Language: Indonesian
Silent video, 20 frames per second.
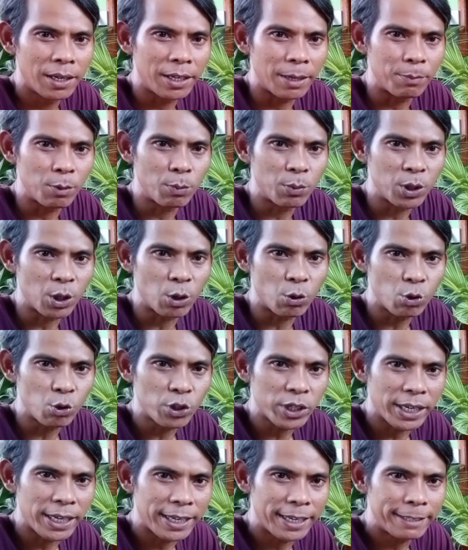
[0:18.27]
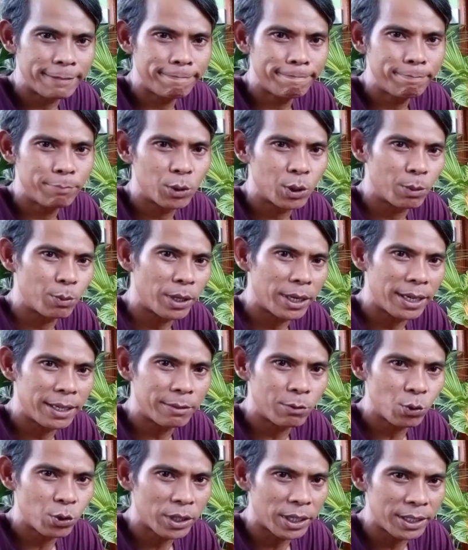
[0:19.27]
Yang mempunyai urusan mudah-mudahan
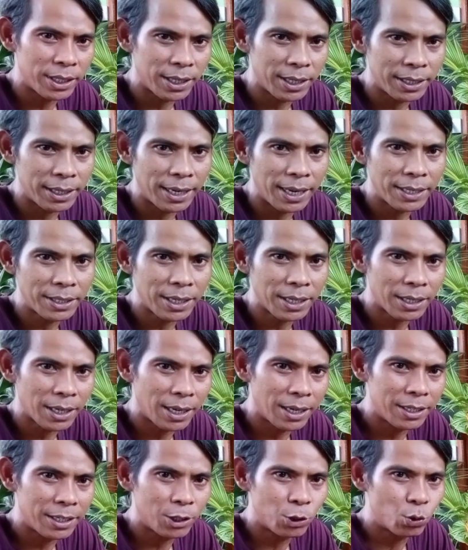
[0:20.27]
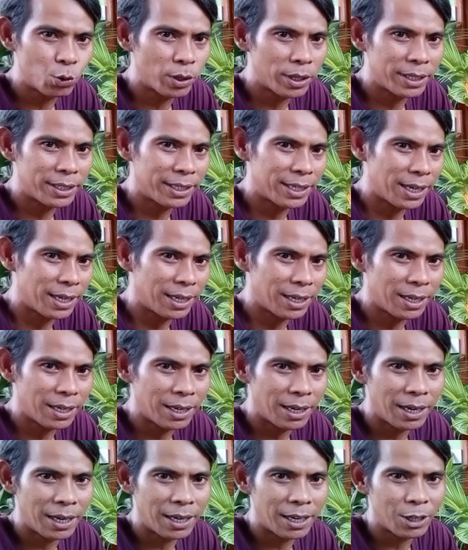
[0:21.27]
urusannya dilancarkan dan juga tidak
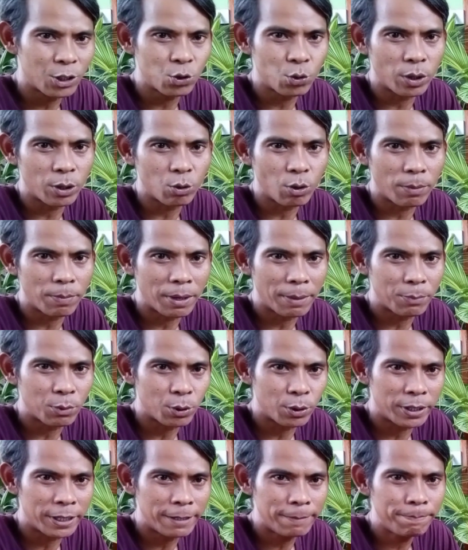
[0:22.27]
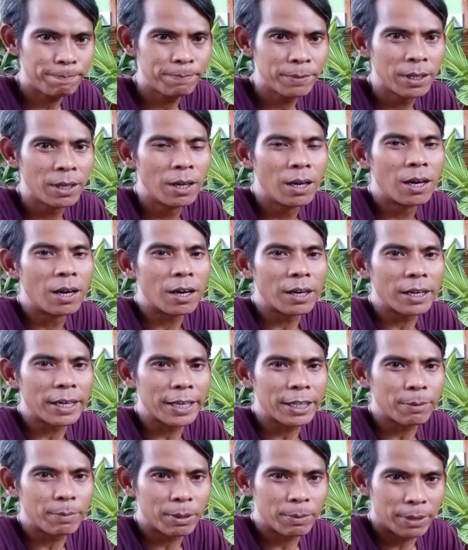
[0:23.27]
ada halang suatu apapun ya Oke
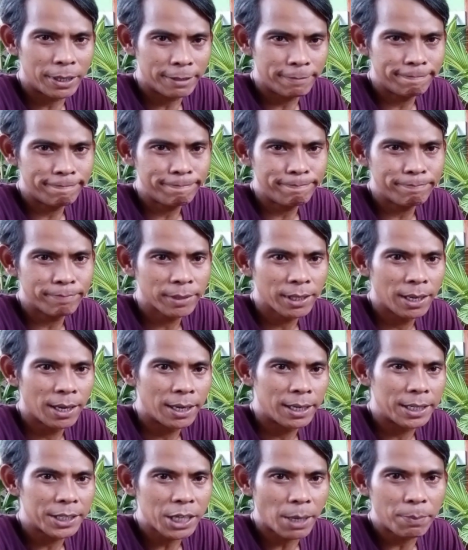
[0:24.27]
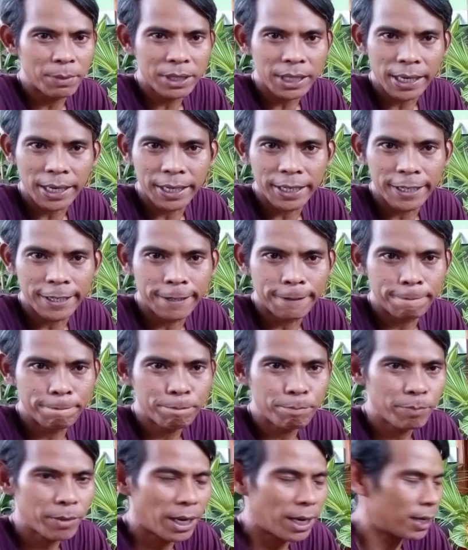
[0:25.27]
teman-teman di samping saya
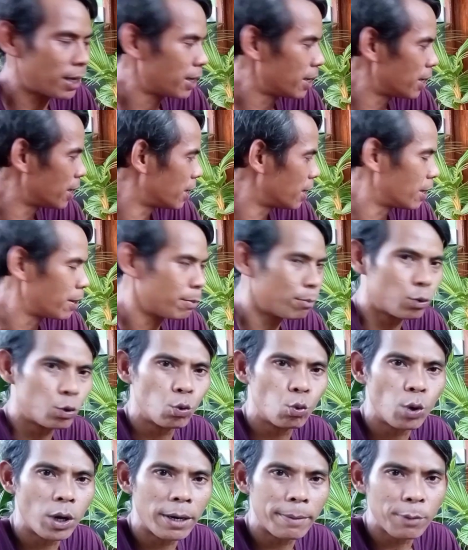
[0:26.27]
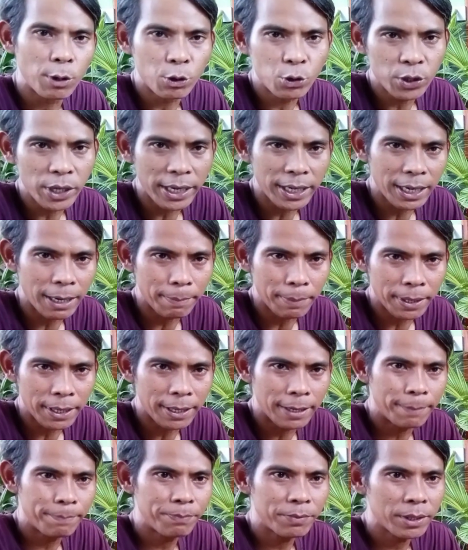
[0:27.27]
ini ada dua bonsai
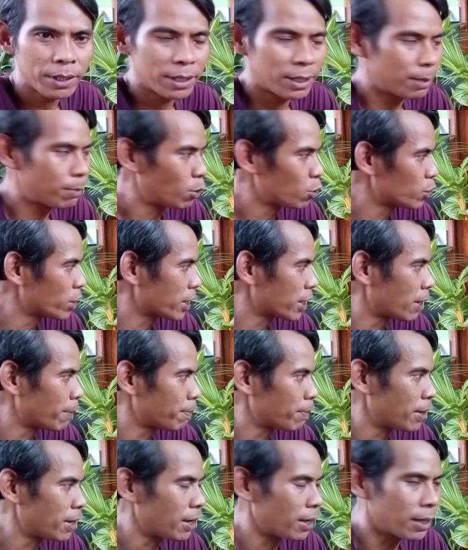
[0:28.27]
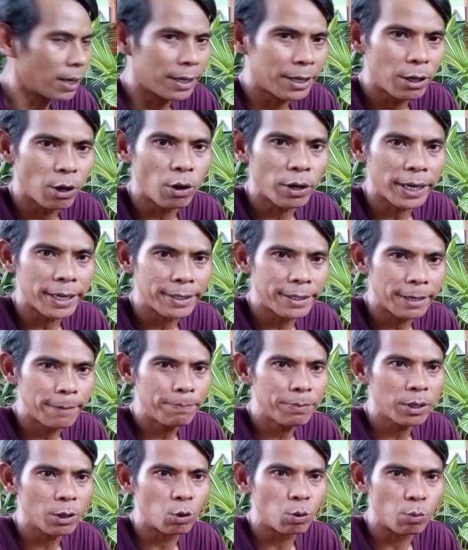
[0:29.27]
kelapa Ini bonsai kelapa gading oranye ya
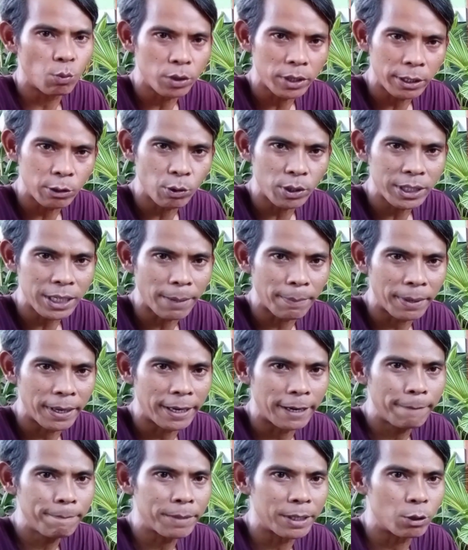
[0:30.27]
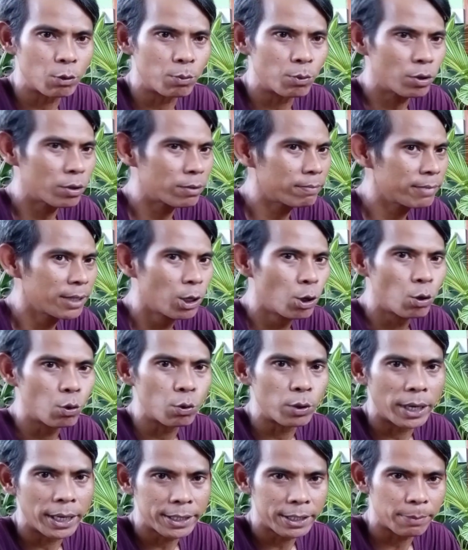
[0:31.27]
Umurnya juga sama ya Ini umur
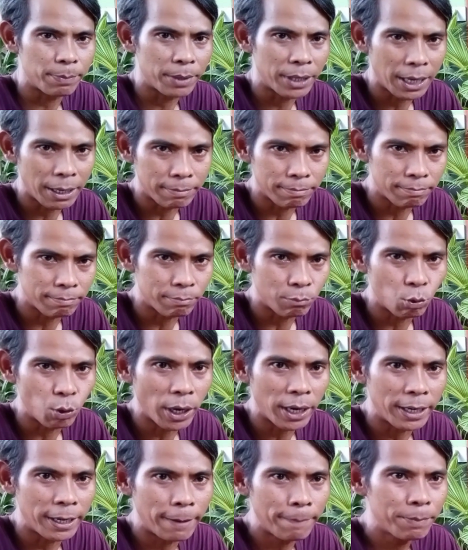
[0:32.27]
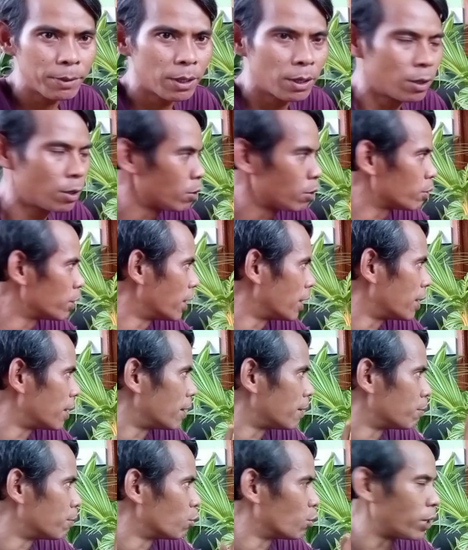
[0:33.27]
udah 9 bulan ya
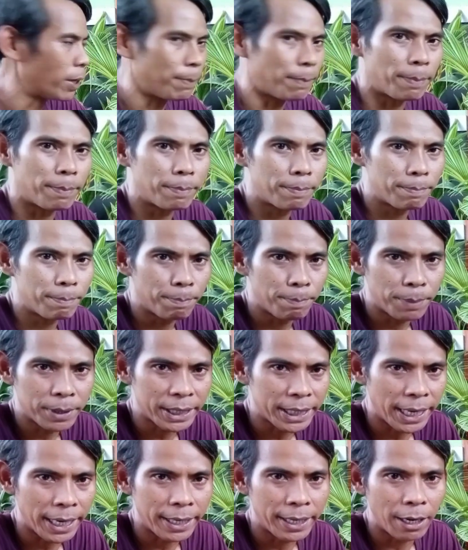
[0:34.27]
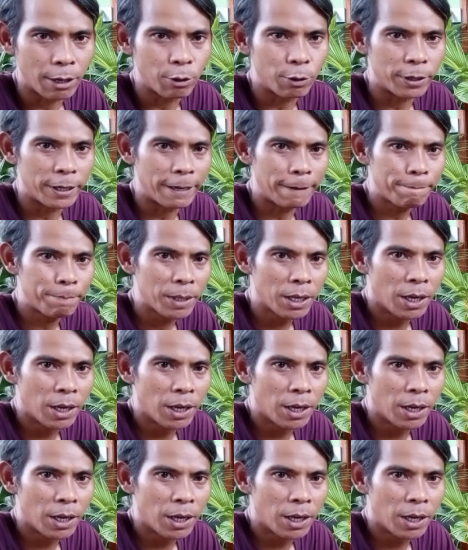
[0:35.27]
Udah mulai pecah daun ya